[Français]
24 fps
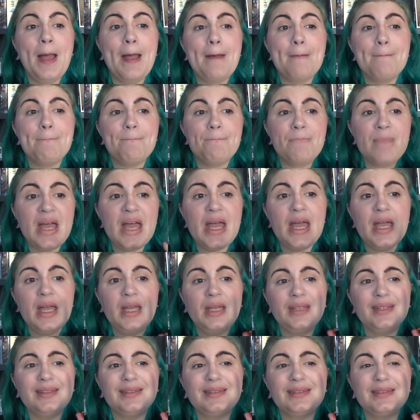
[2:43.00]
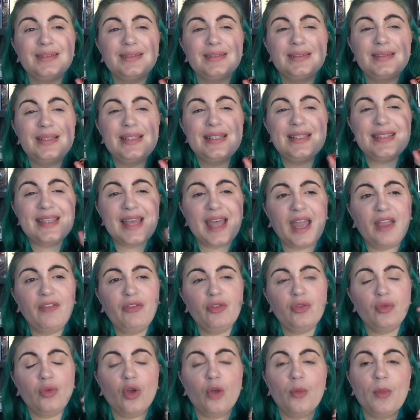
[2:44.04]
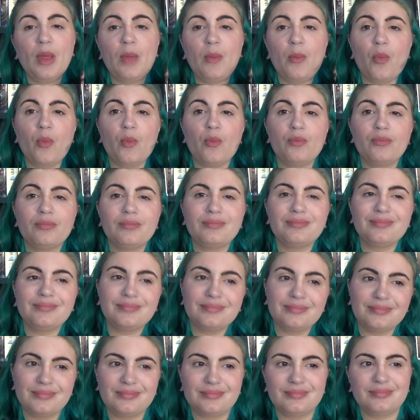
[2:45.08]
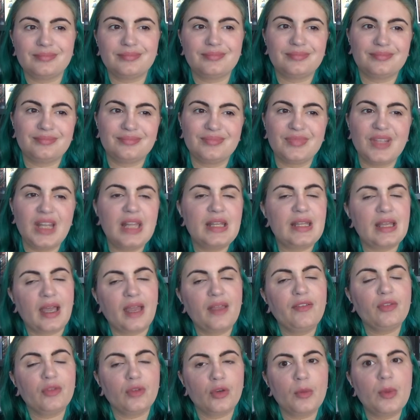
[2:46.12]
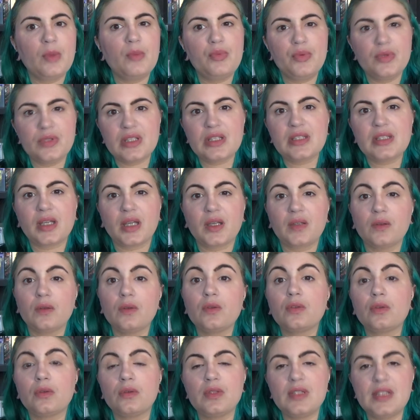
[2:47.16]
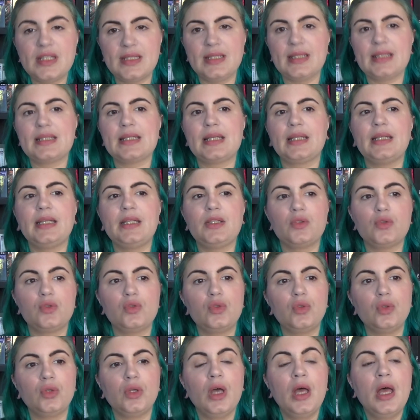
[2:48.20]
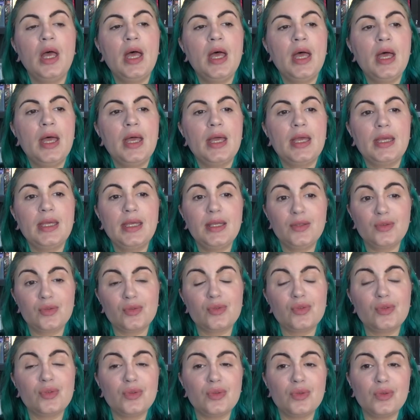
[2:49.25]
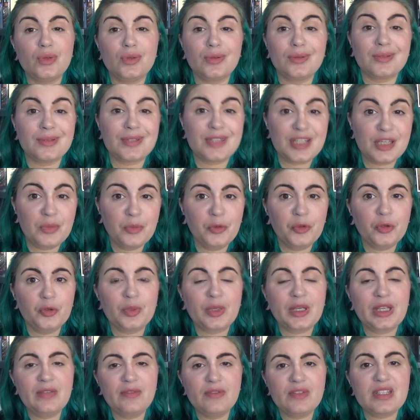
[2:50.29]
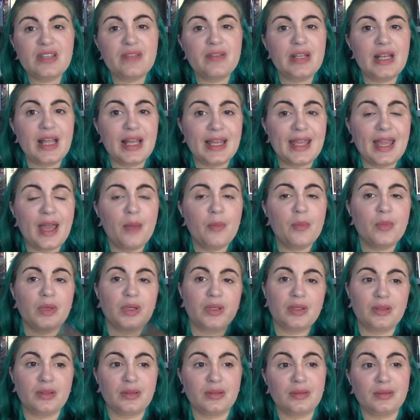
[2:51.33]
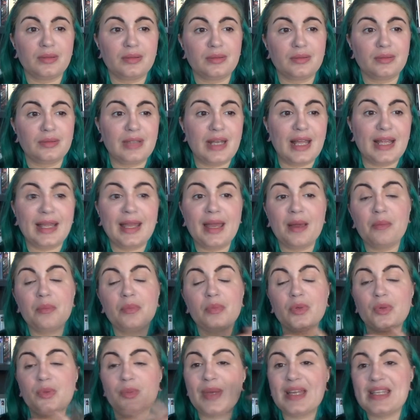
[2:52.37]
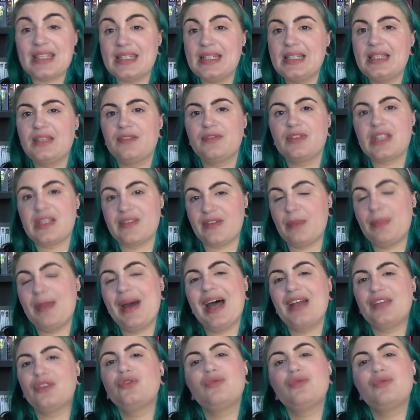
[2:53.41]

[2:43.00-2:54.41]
Mais les tarifs sont quand même les tarifs sont quand même plus intéressants sur le site internet d'une. Et de deux, euh, chez Monoprix, vous avez la gamme, euh, la gamme basique, vous avez pas...